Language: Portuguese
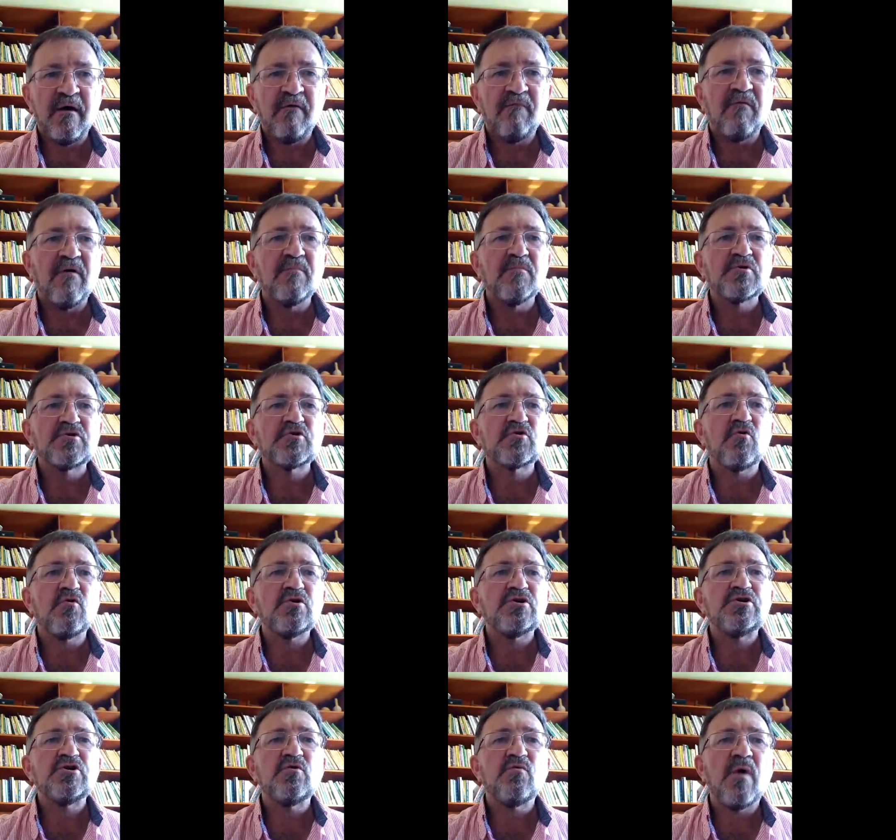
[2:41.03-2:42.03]
Vamos
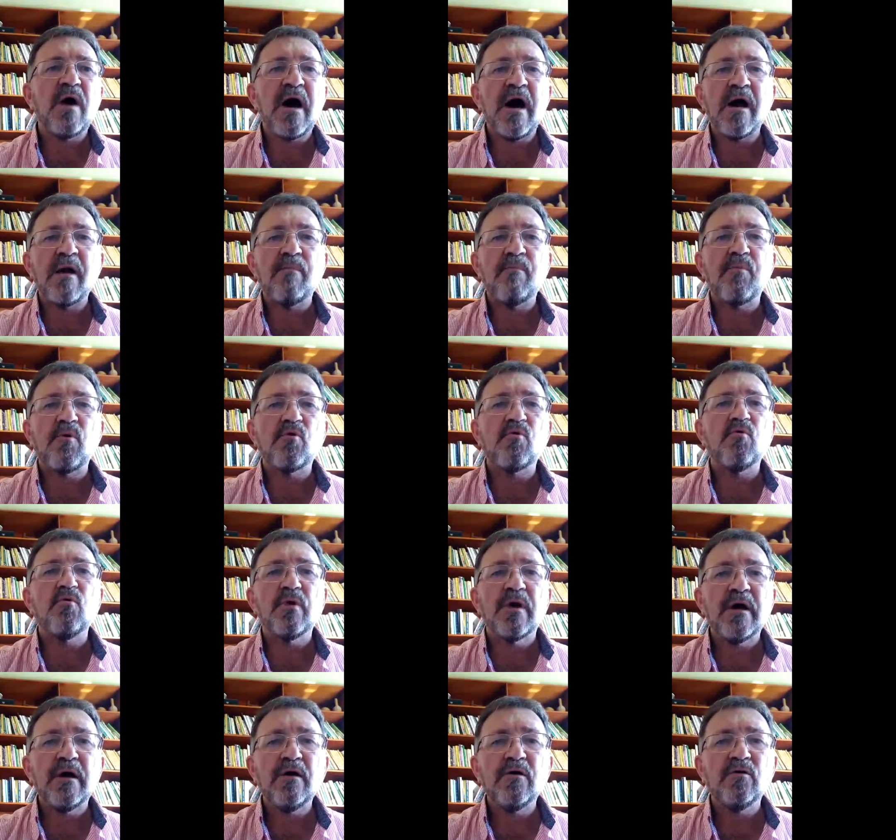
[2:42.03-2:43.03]
continuar
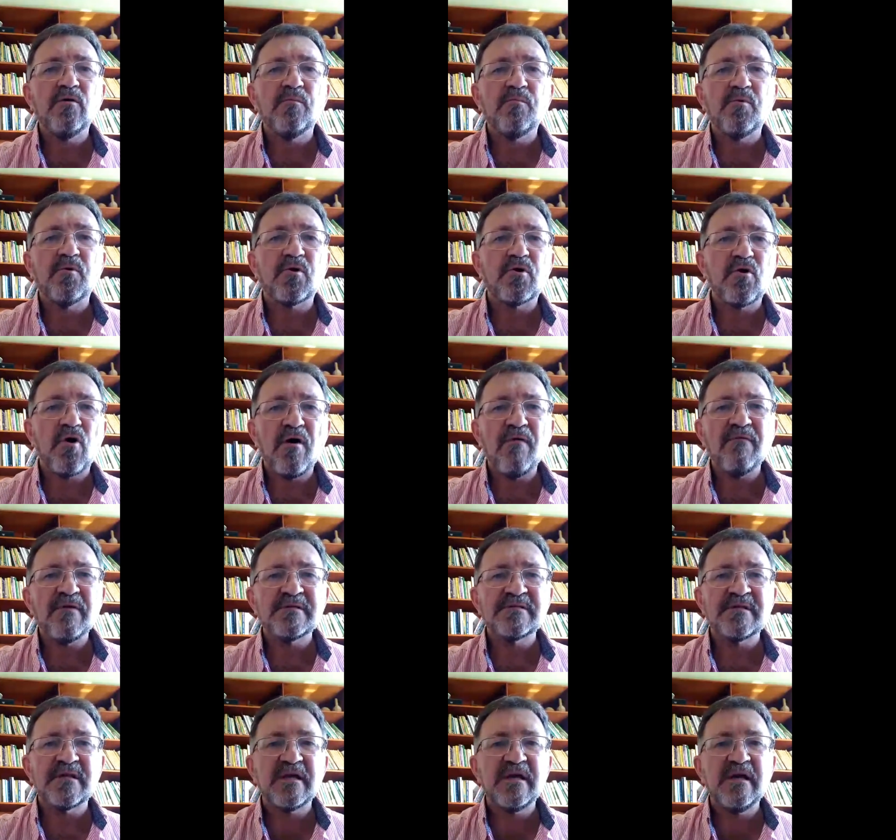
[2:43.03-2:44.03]
procurando por
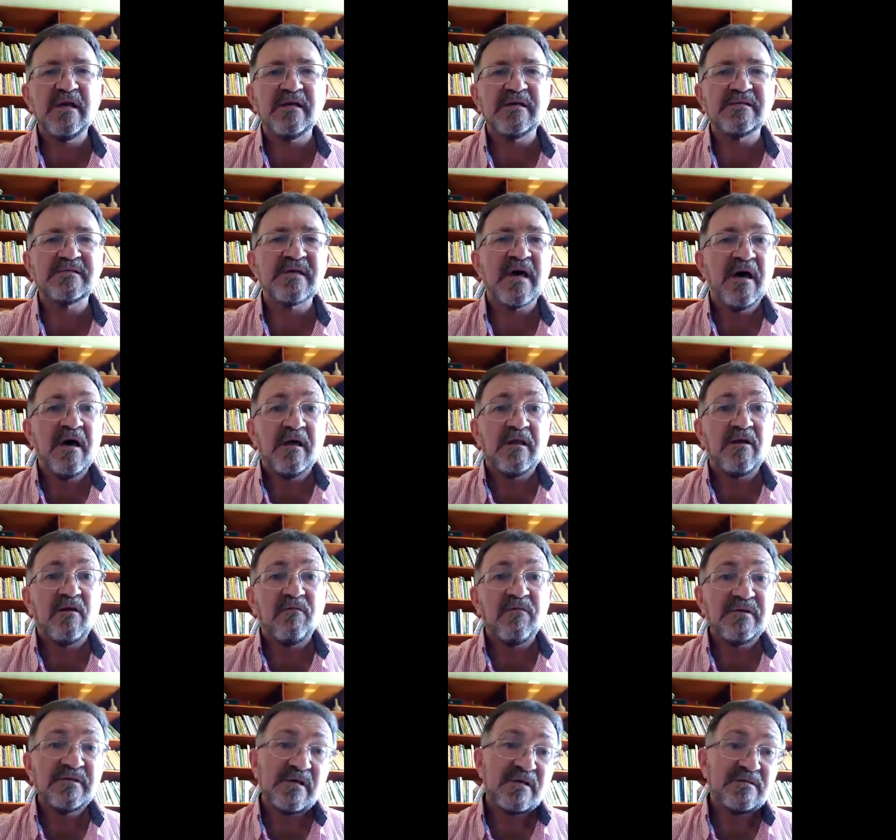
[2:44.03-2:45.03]
novas trilhas,
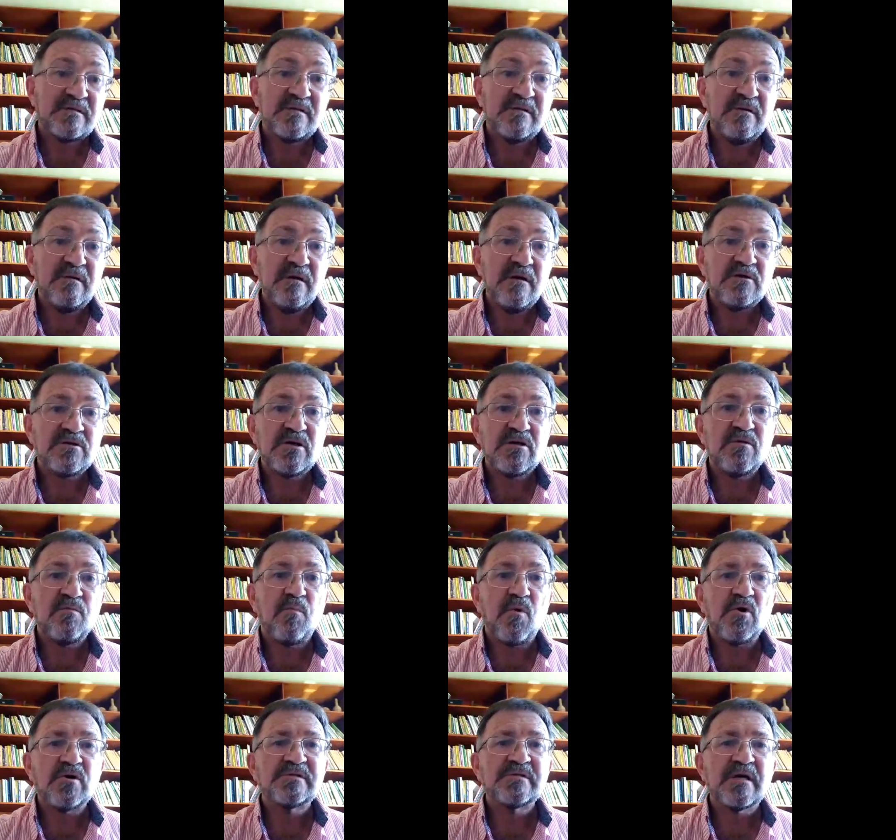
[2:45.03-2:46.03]
talvez assim a gente
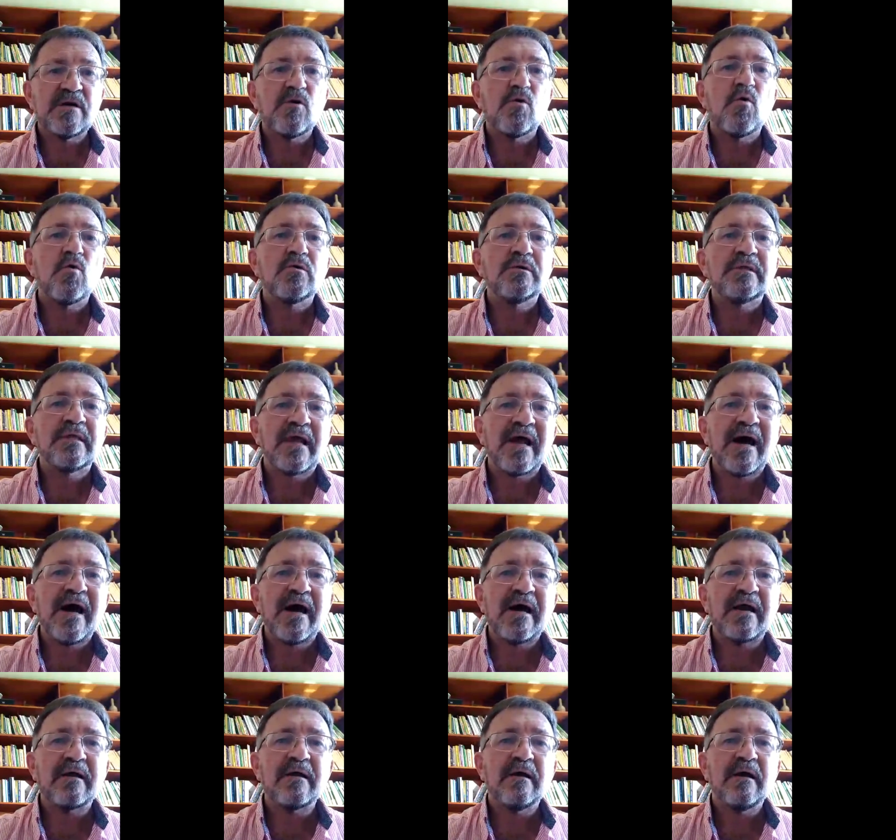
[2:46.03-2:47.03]
possa
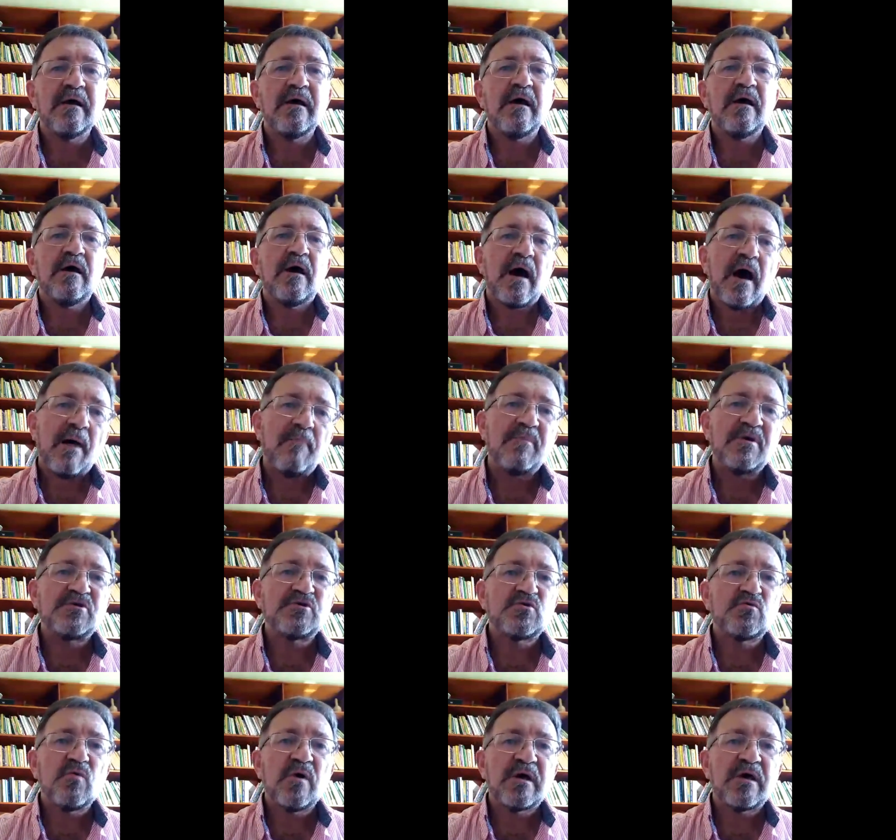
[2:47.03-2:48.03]
encontrar a
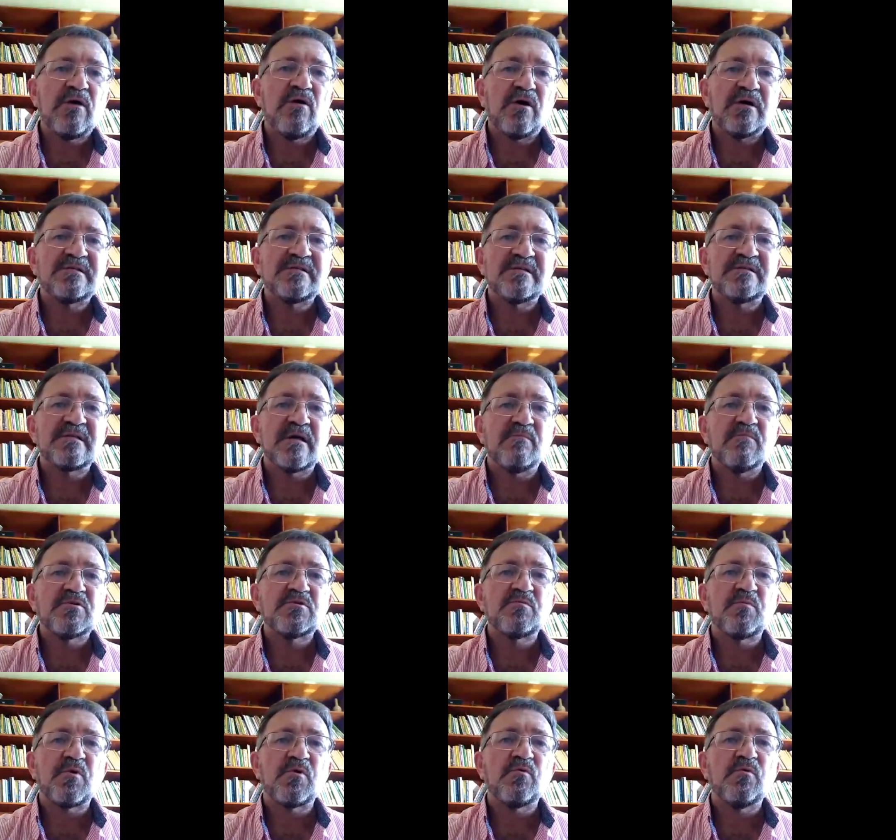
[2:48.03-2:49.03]
pessoa que nós
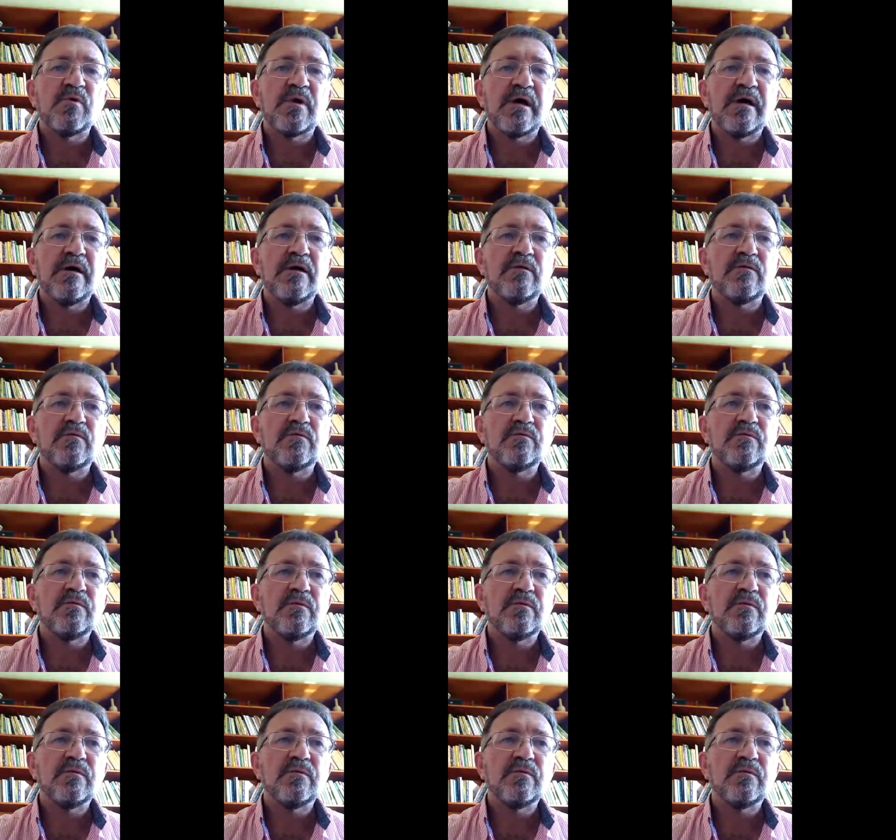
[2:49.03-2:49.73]
estamos procurando.